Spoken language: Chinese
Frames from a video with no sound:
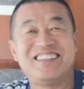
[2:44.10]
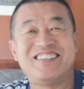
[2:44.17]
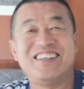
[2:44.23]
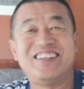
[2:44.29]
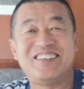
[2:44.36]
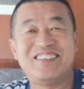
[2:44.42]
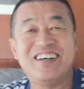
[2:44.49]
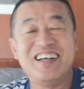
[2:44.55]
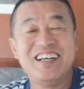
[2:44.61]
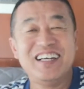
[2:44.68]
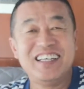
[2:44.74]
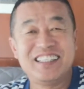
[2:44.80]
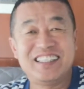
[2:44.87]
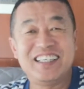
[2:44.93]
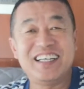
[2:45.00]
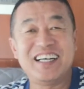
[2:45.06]
所以说
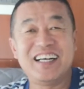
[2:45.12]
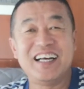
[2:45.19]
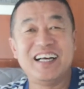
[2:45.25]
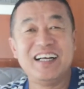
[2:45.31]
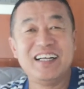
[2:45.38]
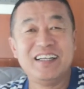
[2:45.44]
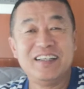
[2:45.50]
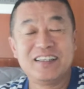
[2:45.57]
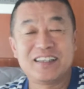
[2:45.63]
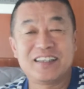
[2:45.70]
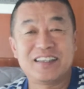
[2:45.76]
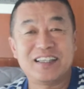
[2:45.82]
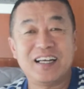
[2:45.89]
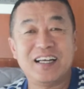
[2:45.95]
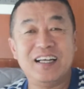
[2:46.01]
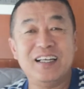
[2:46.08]
这个呢，
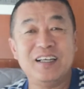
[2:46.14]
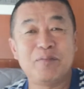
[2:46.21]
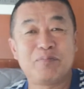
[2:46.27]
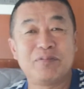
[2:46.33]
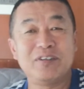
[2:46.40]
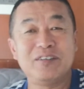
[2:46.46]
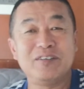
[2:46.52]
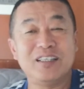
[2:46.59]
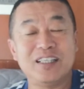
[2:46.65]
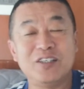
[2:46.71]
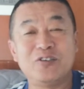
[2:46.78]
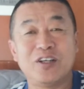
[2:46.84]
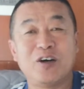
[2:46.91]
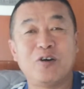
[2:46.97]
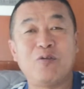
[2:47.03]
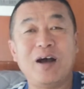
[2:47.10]
他也不是说他
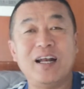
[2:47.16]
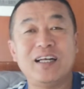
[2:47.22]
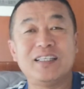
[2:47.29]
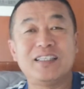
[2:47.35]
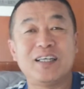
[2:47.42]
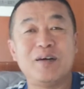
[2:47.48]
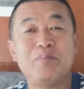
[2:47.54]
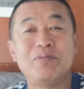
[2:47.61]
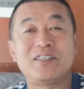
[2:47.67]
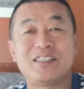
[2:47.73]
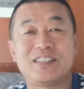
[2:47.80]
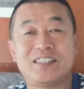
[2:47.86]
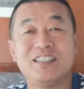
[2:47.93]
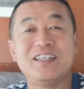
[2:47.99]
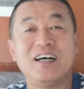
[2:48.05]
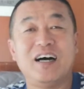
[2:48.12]
觉得花了这钱不
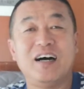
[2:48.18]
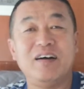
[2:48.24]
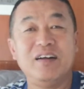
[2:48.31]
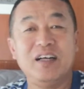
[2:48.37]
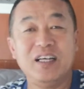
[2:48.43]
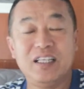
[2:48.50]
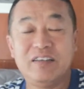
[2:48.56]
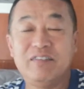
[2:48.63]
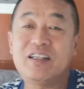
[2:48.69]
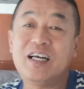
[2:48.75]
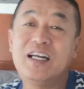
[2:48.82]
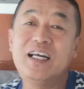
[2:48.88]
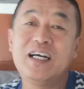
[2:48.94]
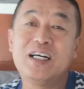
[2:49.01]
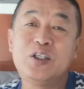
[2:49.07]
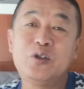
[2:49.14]
值得，因为他
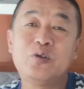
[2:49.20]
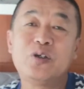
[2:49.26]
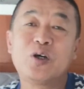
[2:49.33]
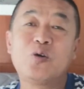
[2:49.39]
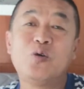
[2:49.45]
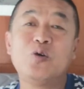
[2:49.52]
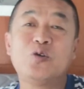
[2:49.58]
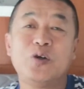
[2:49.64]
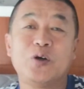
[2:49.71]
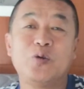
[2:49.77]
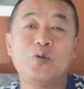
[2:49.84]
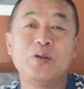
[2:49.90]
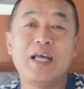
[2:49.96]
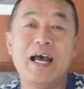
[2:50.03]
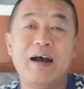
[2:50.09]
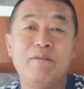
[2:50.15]
那个就是供水
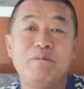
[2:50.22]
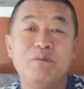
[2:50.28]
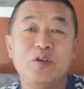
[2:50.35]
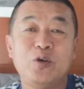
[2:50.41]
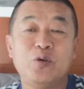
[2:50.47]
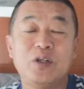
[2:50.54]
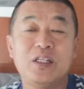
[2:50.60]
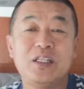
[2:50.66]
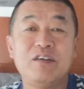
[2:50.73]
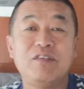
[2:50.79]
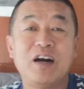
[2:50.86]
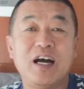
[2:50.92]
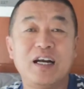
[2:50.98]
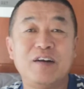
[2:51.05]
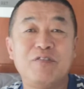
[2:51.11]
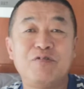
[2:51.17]
供电，有的地
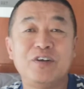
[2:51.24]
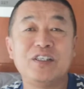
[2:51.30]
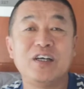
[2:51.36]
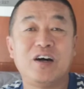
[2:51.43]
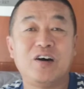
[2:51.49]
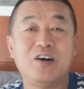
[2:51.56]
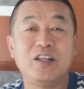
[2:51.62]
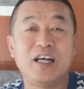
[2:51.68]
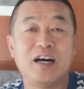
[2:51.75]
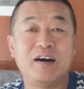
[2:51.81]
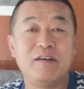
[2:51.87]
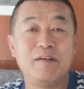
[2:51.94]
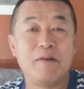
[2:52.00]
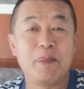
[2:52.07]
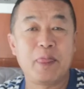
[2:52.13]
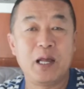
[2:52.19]
方还是风景好点儿，
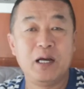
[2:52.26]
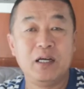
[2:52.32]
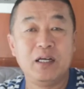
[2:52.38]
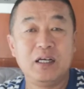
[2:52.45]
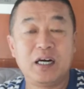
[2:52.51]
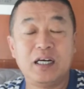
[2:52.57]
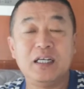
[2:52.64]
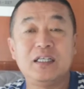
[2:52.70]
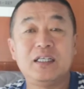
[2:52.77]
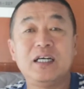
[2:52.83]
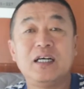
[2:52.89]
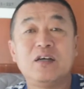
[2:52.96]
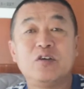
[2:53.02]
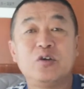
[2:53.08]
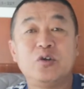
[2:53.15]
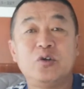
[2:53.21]
而且这
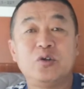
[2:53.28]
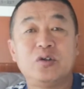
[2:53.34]
个。